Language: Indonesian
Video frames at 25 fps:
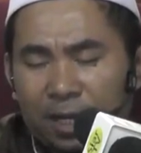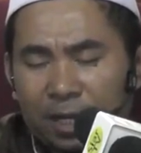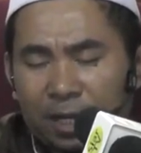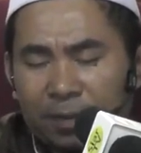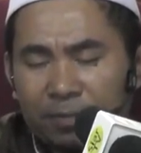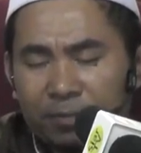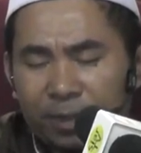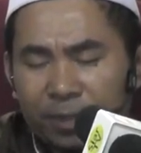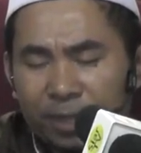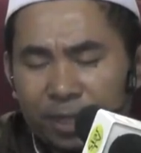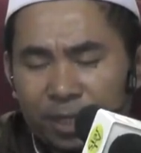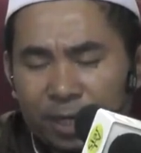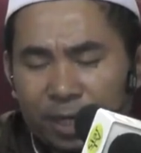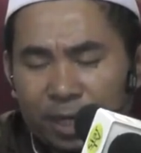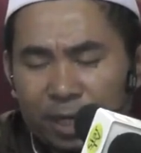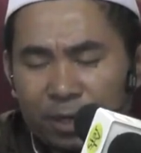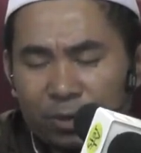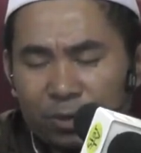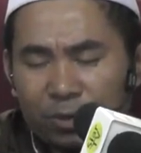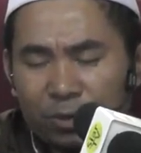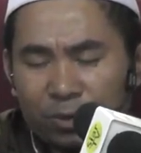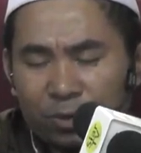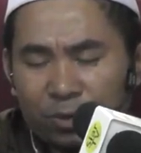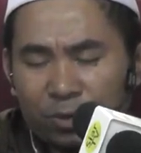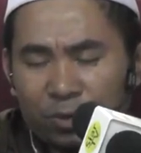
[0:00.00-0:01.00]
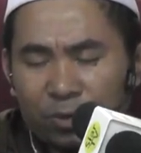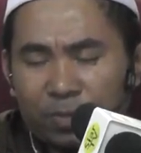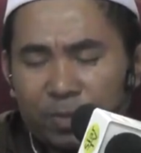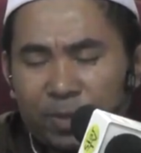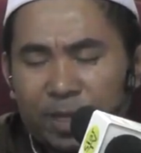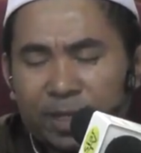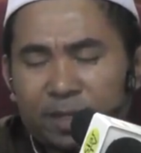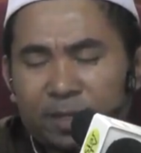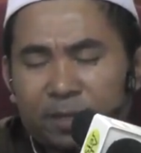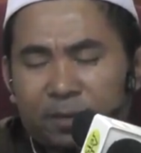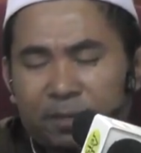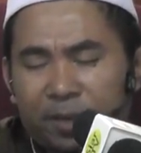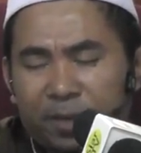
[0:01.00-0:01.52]
akan berikan
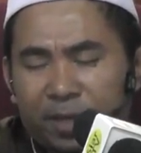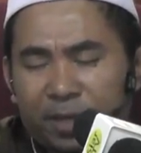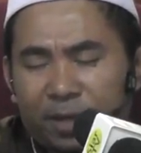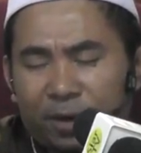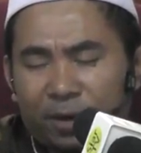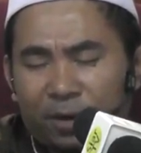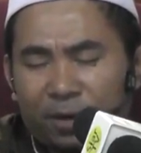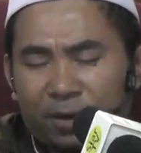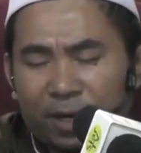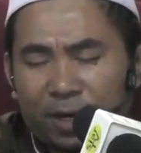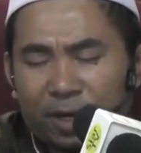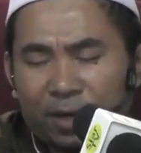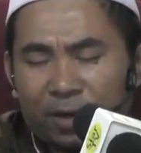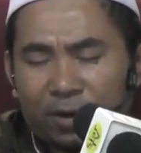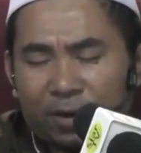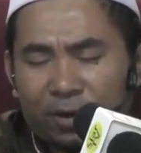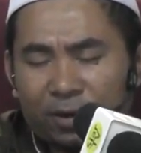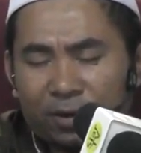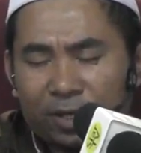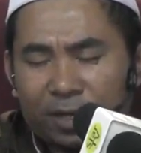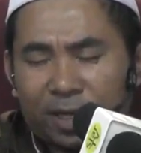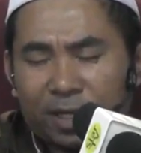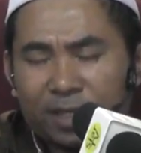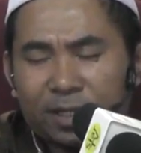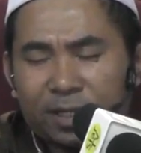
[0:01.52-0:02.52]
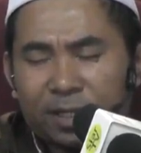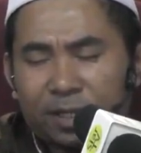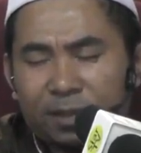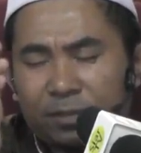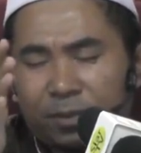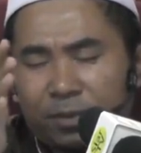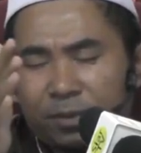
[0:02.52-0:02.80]
hukuman kepada orang-orang yang